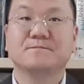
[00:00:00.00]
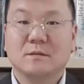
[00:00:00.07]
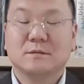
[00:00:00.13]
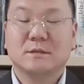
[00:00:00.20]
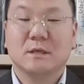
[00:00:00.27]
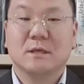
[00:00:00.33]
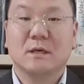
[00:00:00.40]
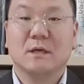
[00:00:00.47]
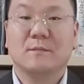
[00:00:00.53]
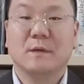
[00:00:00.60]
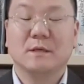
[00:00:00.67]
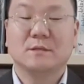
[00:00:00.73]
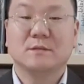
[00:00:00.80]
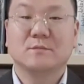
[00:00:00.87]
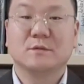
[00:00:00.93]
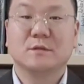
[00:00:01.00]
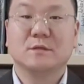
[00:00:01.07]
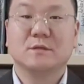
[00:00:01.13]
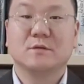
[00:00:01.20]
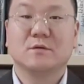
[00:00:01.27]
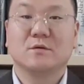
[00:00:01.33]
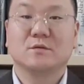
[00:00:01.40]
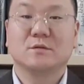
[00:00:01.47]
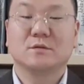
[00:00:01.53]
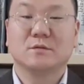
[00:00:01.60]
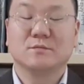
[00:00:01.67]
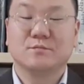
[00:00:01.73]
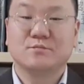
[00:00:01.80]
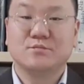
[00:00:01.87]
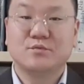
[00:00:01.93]
제가 말씀드리는
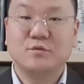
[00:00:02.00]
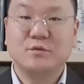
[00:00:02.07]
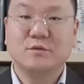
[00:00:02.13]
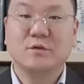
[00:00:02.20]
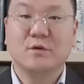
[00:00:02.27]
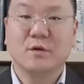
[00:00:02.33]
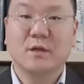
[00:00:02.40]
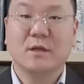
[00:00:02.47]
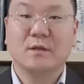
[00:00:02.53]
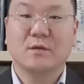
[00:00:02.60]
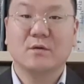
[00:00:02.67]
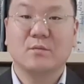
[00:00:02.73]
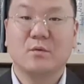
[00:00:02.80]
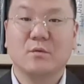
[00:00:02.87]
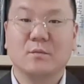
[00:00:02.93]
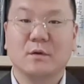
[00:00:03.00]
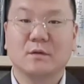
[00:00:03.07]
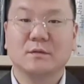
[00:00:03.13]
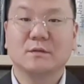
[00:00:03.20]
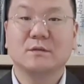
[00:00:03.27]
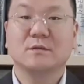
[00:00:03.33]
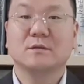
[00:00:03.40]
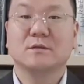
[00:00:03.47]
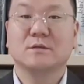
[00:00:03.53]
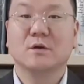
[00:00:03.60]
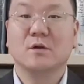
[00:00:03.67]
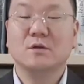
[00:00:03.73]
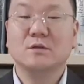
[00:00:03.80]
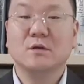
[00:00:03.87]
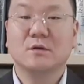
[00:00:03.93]
것은 불경에서 보면은
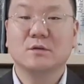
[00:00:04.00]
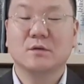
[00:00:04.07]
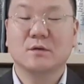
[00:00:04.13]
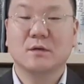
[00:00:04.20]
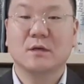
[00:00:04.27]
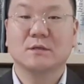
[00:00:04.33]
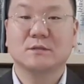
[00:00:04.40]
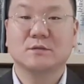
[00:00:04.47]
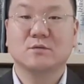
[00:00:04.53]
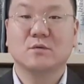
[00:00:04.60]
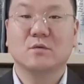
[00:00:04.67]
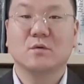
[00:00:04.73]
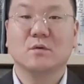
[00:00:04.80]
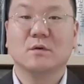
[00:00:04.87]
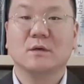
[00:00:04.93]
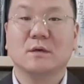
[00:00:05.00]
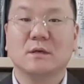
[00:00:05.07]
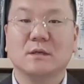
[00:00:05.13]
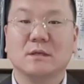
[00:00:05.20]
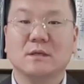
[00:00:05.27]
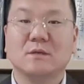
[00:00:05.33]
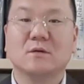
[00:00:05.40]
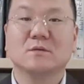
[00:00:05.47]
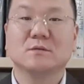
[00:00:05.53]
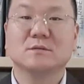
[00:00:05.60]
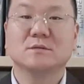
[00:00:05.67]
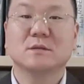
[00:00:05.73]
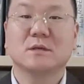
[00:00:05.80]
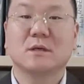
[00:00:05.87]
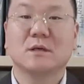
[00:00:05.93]
16가지로 이런
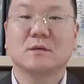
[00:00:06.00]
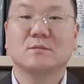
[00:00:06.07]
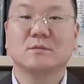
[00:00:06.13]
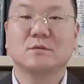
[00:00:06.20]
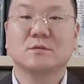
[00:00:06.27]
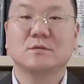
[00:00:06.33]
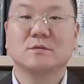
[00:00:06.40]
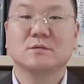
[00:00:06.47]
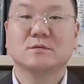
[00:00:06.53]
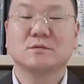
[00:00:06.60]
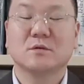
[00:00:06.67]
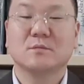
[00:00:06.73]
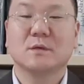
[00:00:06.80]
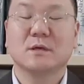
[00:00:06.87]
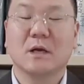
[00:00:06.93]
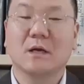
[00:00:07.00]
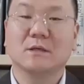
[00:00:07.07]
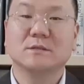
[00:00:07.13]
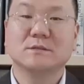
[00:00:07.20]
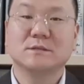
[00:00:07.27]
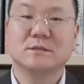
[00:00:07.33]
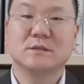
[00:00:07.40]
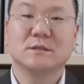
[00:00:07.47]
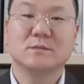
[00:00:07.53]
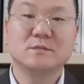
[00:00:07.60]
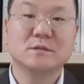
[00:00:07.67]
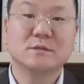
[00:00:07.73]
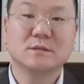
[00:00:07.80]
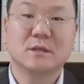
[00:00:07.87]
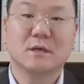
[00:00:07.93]
사람은 정말 가르치기
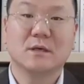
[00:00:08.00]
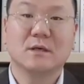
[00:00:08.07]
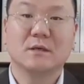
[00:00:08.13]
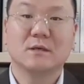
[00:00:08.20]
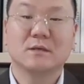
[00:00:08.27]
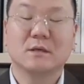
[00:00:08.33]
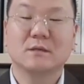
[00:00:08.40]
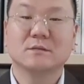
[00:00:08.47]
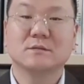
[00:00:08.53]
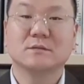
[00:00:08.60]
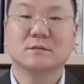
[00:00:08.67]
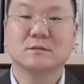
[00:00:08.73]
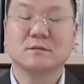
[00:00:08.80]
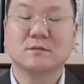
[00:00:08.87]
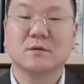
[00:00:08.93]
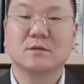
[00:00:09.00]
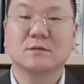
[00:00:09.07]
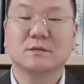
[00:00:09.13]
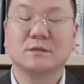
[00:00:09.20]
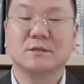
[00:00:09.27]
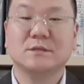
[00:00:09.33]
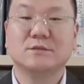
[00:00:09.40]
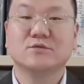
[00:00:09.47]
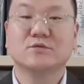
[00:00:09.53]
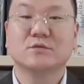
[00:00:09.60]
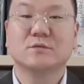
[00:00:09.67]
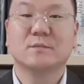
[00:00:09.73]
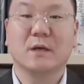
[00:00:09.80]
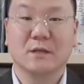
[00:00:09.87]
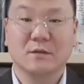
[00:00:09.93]
힘들다라는 그런
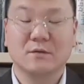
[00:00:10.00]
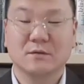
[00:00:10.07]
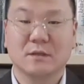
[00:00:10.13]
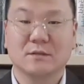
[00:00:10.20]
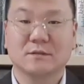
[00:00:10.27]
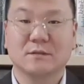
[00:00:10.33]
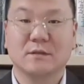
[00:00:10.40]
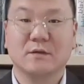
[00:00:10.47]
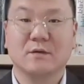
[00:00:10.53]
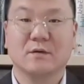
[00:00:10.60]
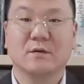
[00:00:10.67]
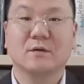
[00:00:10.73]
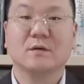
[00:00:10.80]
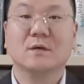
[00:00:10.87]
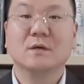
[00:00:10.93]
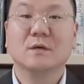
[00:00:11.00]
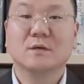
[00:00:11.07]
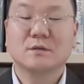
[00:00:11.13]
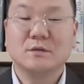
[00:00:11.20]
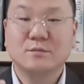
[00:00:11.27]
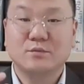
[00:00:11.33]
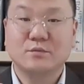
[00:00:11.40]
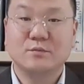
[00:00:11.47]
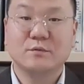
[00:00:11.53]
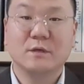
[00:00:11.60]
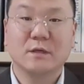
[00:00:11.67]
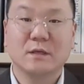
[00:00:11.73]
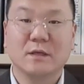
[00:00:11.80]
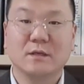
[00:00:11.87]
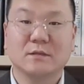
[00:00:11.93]
기준을 만들어 놨어요. 그
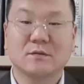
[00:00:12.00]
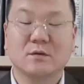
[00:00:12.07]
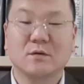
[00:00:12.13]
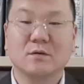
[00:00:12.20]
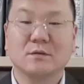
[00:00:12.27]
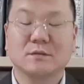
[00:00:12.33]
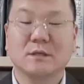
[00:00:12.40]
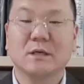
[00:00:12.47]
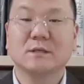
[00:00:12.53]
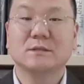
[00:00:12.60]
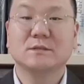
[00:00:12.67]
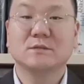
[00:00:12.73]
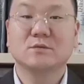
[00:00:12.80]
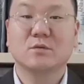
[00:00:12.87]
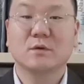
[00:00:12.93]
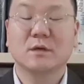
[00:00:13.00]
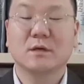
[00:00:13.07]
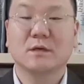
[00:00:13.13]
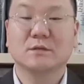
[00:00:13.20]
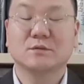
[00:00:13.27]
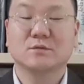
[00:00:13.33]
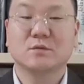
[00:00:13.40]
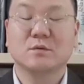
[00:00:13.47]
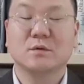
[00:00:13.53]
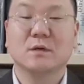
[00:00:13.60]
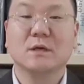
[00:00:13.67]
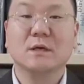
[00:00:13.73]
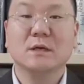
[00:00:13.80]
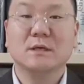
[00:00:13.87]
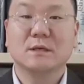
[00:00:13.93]
부분에 대해서 예시를 통해 가지고
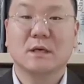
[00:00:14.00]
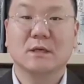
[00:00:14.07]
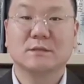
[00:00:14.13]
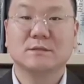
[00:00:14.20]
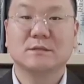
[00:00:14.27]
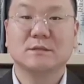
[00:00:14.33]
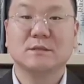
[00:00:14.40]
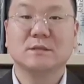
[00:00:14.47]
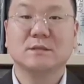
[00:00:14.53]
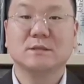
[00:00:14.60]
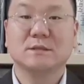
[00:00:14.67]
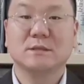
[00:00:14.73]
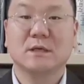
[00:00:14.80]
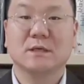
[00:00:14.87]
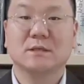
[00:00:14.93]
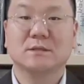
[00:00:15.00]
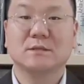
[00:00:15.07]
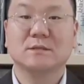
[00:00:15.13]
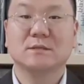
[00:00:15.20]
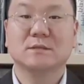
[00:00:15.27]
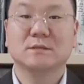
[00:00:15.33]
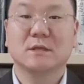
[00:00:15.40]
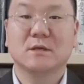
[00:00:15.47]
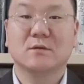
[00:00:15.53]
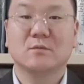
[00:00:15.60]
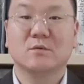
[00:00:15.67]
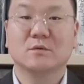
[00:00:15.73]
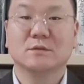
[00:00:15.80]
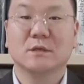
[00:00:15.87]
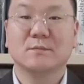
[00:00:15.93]
같이 이야기를
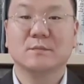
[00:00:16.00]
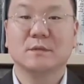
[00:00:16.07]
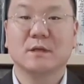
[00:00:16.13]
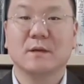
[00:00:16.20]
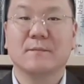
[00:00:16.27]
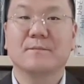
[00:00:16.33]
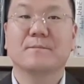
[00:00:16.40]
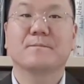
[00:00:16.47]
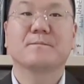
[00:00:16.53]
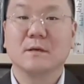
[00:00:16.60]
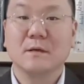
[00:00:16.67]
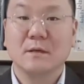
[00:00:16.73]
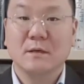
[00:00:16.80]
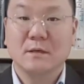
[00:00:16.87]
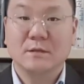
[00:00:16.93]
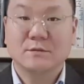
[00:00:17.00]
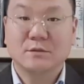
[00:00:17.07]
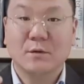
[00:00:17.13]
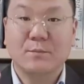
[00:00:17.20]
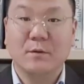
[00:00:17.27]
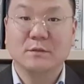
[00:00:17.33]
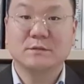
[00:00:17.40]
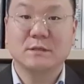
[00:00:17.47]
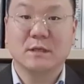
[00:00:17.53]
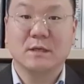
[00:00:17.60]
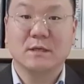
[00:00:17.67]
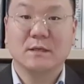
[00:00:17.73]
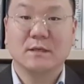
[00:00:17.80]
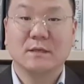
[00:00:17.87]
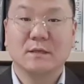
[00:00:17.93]
나눠보고자 합니다. 첫 번째,
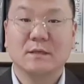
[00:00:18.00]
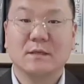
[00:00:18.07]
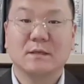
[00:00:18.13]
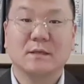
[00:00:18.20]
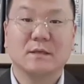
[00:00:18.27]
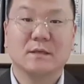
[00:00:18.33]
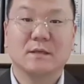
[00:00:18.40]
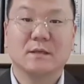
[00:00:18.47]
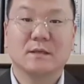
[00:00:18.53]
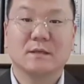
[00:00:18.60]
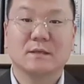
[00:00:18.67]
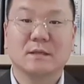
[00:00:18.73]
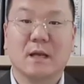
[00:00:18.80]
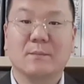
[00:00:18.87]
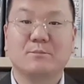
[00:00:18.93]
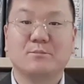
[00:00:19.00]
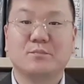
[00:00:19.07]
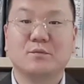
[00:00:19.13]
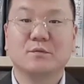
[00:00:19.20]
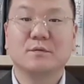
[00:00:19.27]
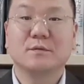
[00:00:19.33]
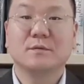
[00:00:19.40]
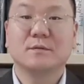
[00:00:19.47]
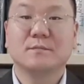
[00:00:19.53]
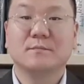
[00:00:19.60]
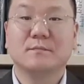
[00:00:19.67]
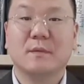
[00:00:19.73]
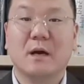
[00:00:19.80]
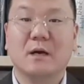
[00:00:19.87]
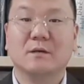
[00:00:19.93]
나쁜
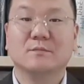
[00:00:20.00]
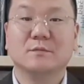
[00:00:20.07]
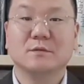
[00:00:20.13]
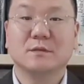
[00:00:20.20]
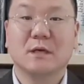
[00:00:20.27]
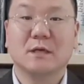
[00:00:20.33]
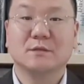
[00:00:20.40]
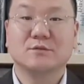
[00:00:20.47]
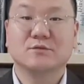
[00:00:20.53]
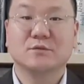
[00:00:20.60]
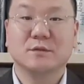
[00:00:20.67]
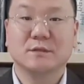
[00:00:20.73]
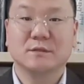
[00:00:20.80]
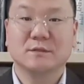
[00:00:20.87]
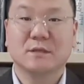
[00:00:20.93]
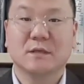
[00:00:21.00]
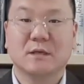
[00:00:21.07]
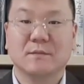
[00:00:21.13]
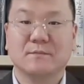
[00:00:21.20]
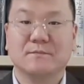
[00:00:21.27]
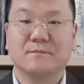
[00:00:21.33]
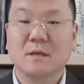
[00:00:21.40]
마음을 가지고 있는 사람.